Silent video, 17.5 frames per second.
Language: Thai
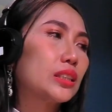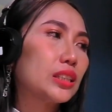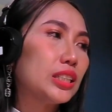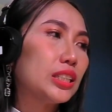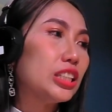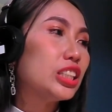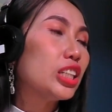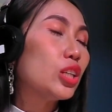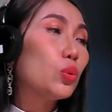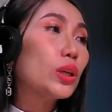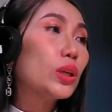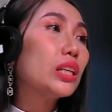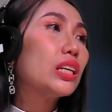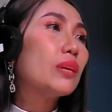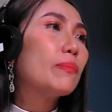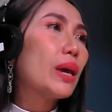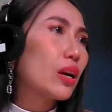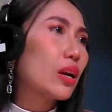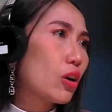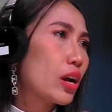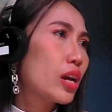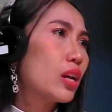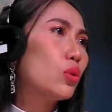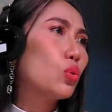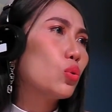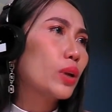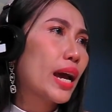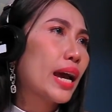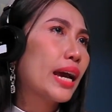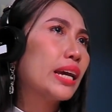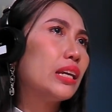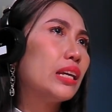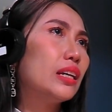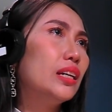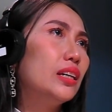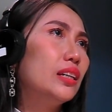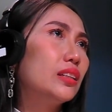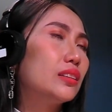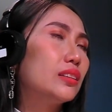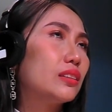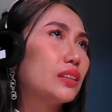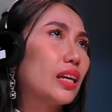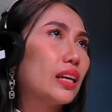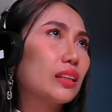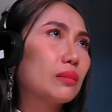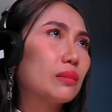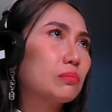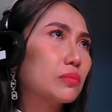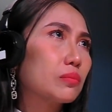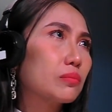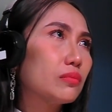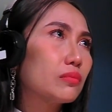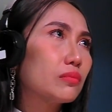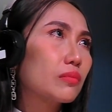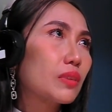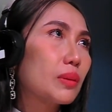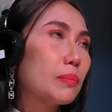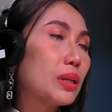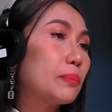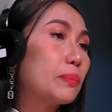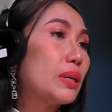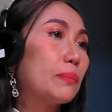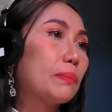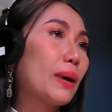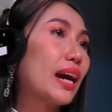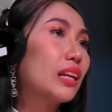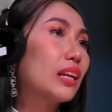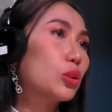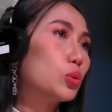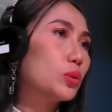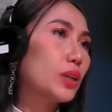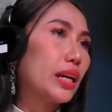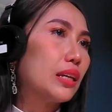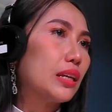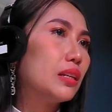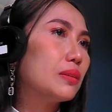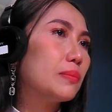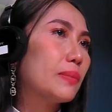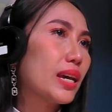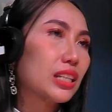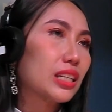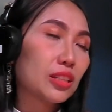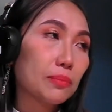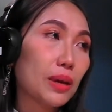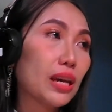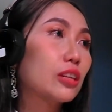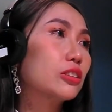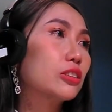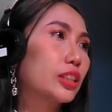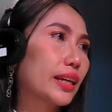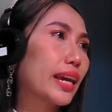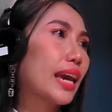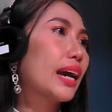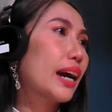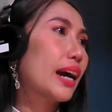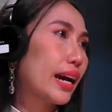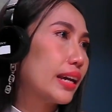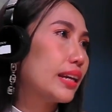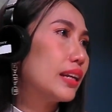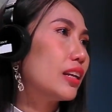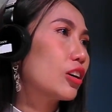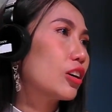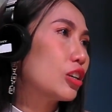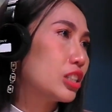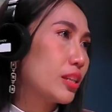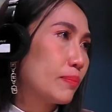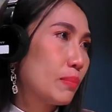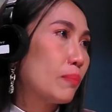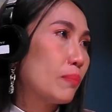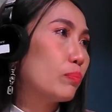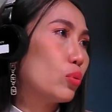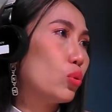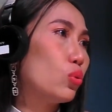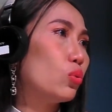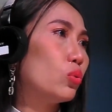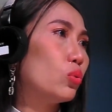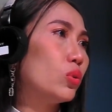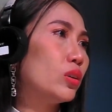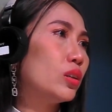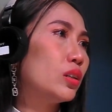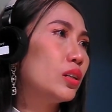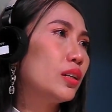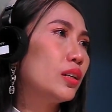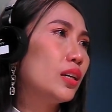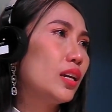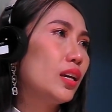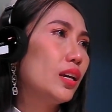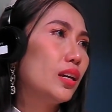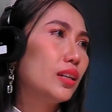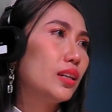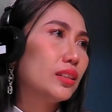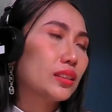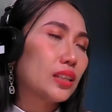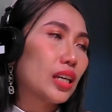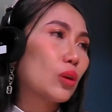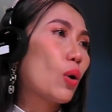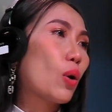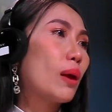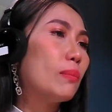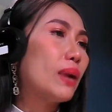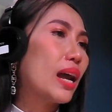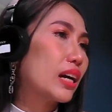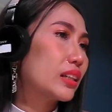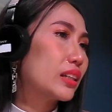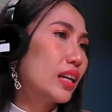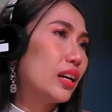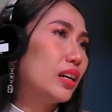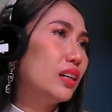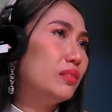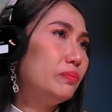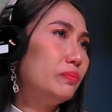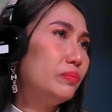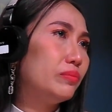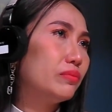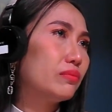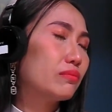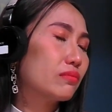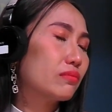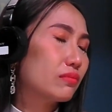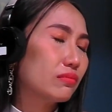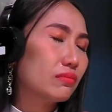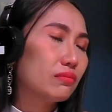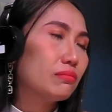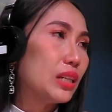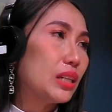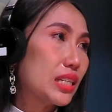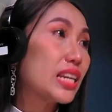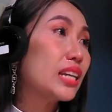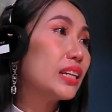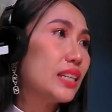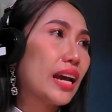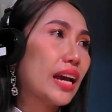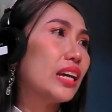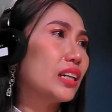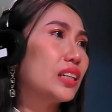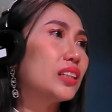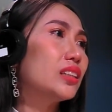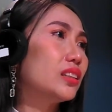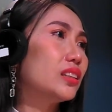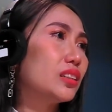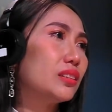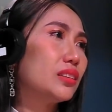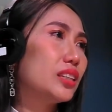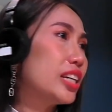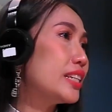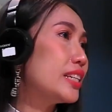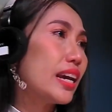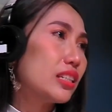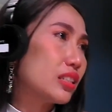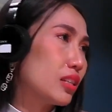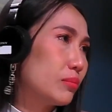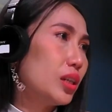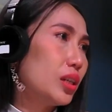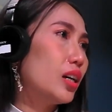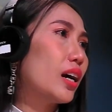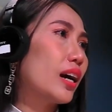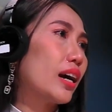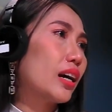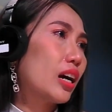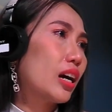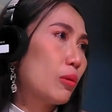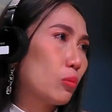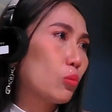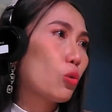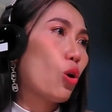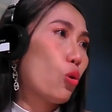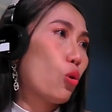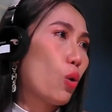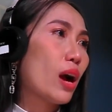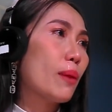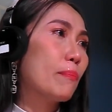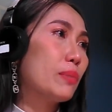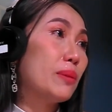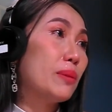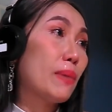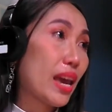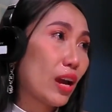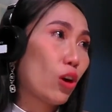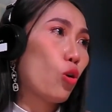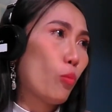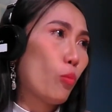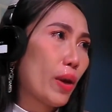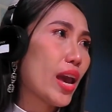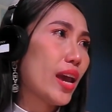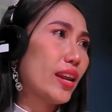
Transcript: คือชีวิตนี้แม่ก็ให้ลูกได้แต่มันผิดพลาดตรงไหนแม่แม่ก็จะแก้ไขแล้วก็จะปรับปรุงแต่ความรักเนี่ยมันยิ่งใหญ่ยิ่งใหญ่เสมอค่ะของความเป็นแม่ของแม่